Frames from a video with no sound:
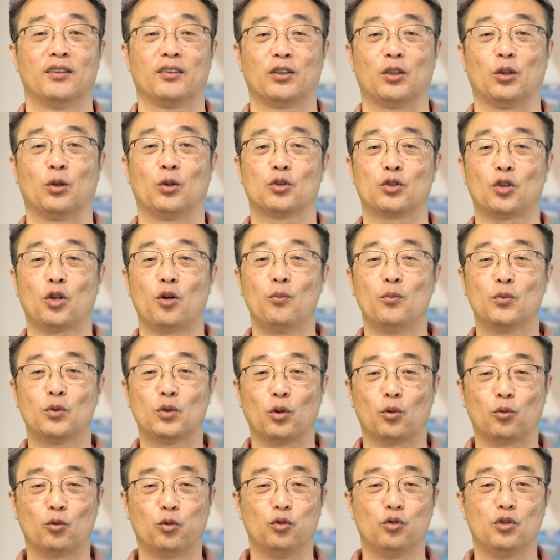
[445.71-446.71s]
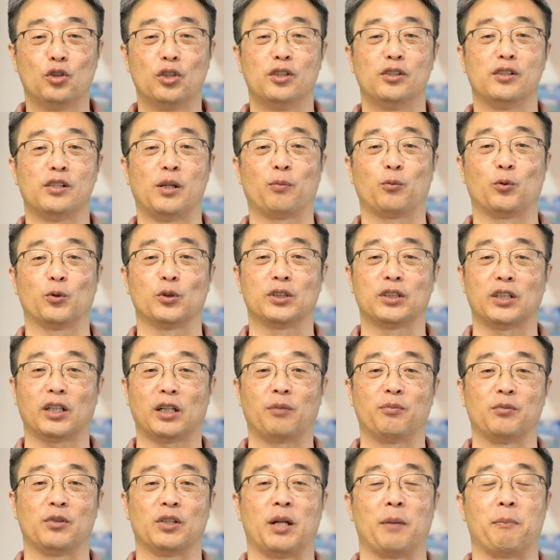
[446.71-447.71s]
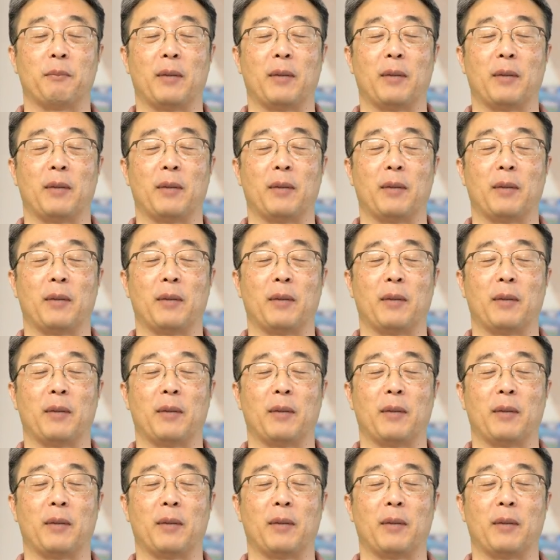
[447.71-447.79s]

그리고 처음부터 군기를 잡고 시작합니다.